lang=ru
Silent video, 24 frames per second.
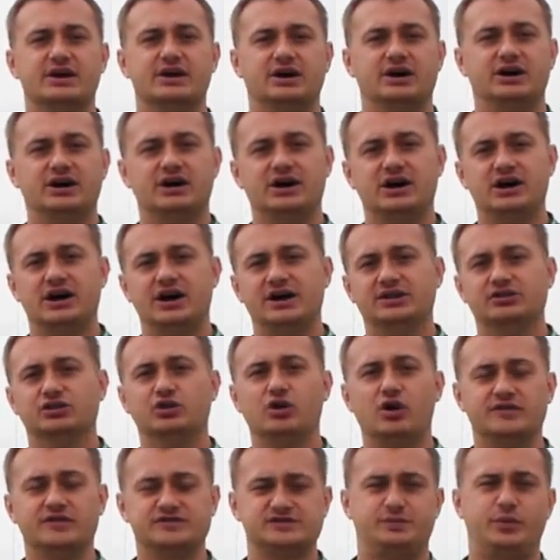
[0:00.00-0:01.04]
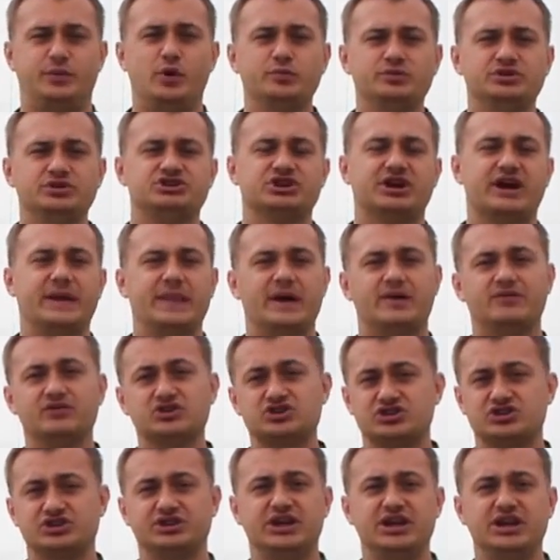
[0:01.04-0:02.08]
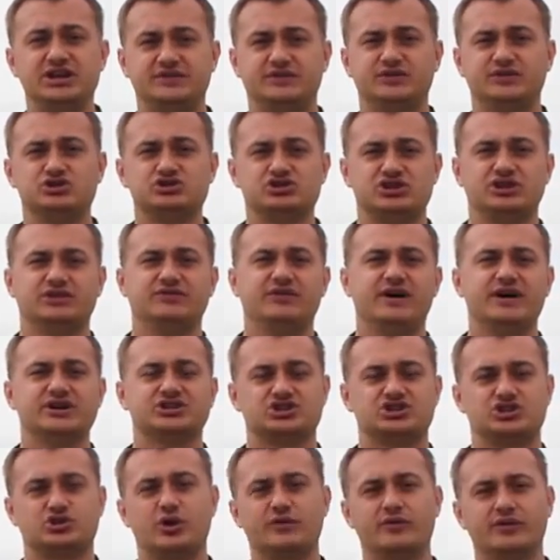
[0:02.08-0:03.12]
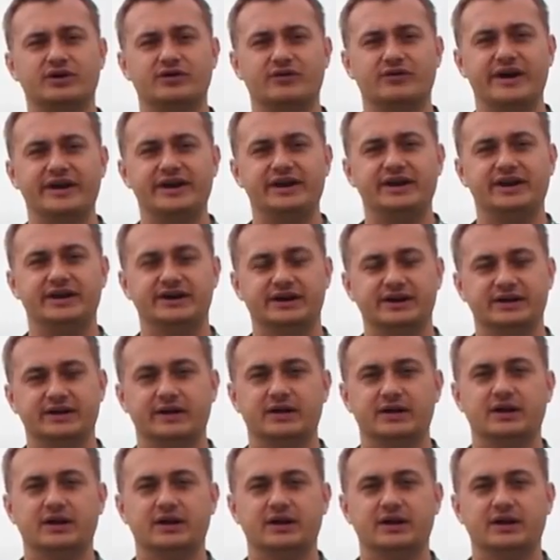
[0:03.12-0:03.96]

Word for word: А, но вспомните, когда вышел Е92, что вы говорили?